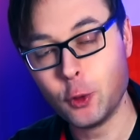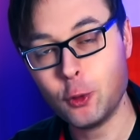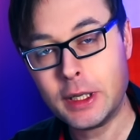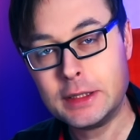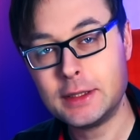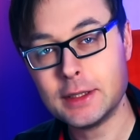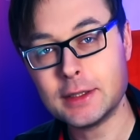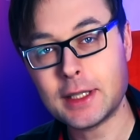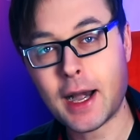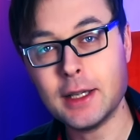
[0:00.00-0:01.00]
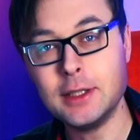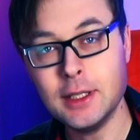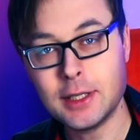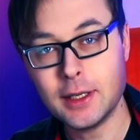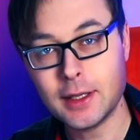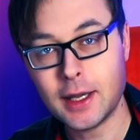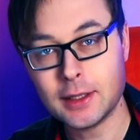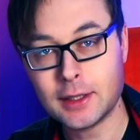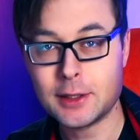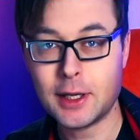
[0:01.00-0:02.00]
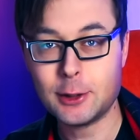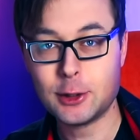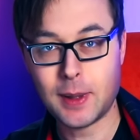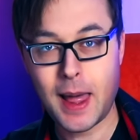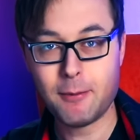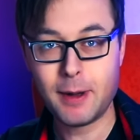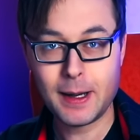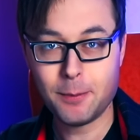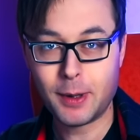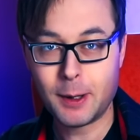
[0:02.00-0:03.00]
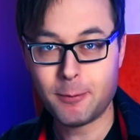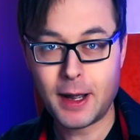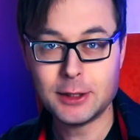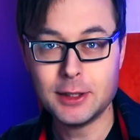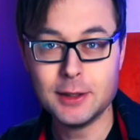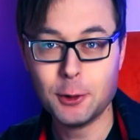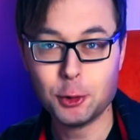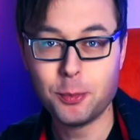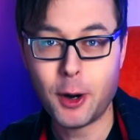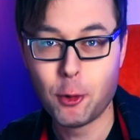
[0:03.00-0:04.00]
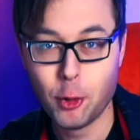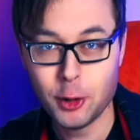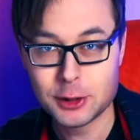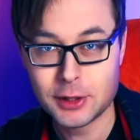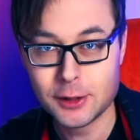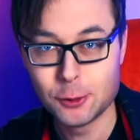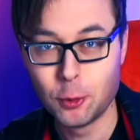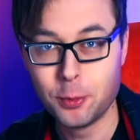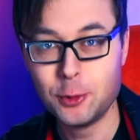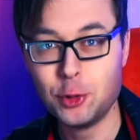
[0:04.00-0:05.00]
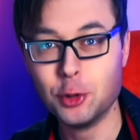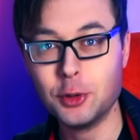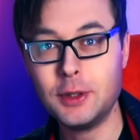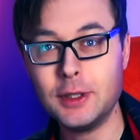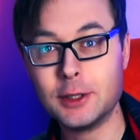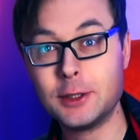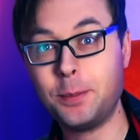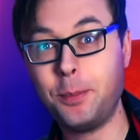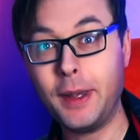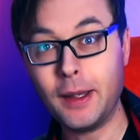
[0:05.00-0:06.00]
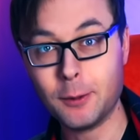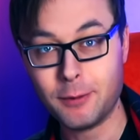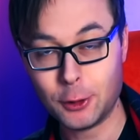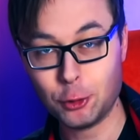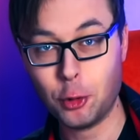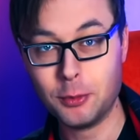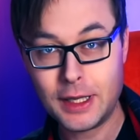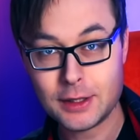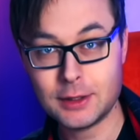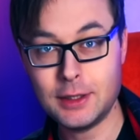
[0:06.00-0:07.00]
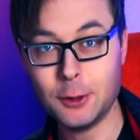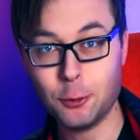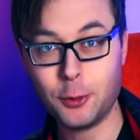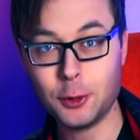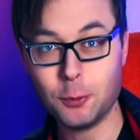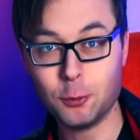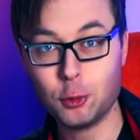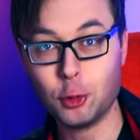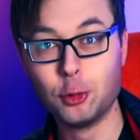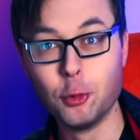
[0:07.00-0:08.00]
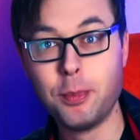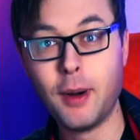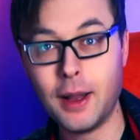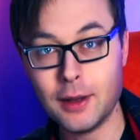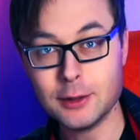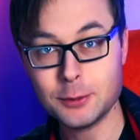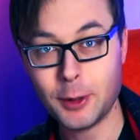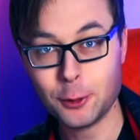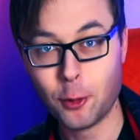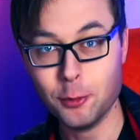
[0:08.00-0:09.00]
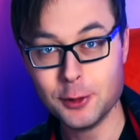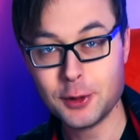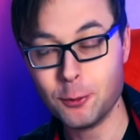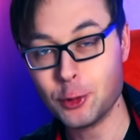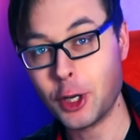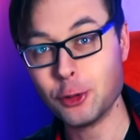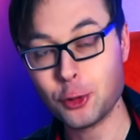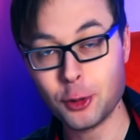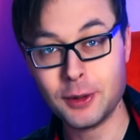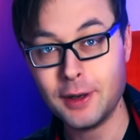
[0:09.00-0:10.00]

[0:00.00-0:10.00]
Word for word: Дурость заразительна, так сказать, слава рэпера Васи не дает покоя. Солист группы «Щенки» спел в одном носке, но при этом тот упал. С подробностями Жан Содель.